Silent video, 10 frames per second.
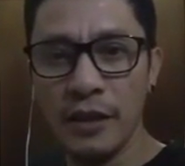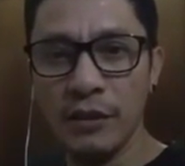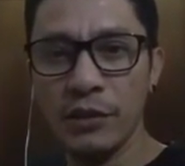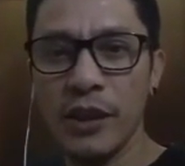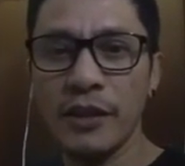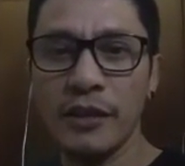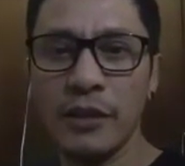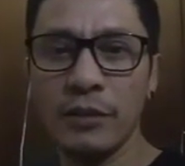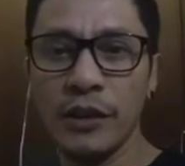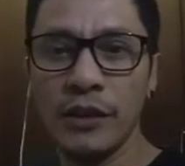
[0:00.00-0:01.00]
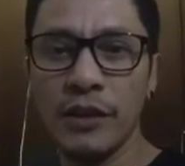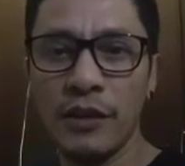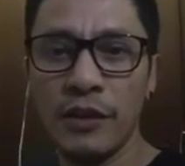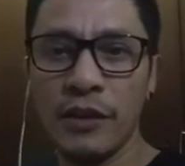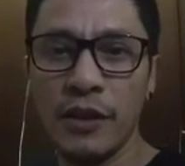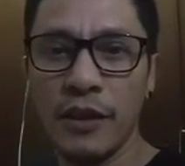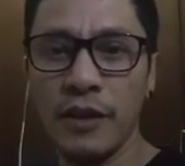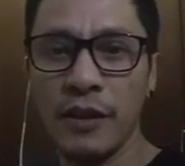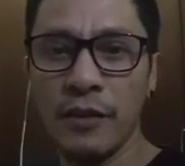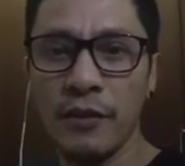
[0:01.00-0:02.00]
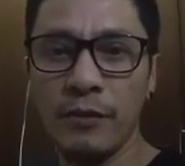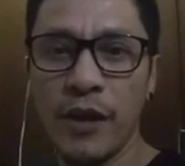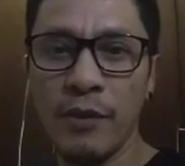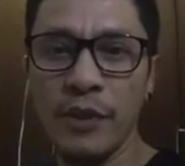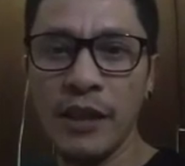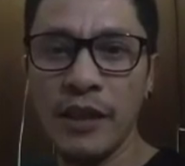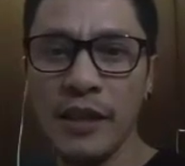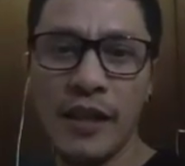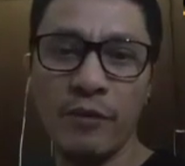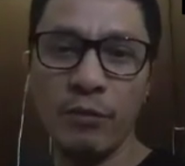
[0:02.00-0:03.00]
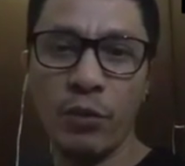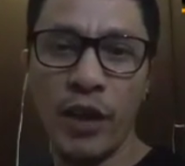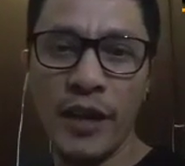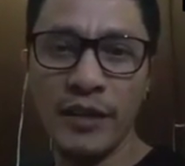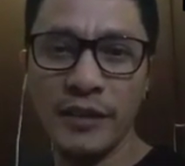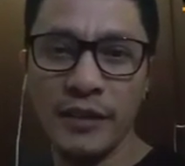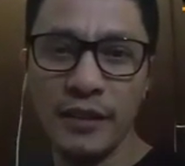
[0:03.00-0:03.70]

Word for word: together with your family and friends.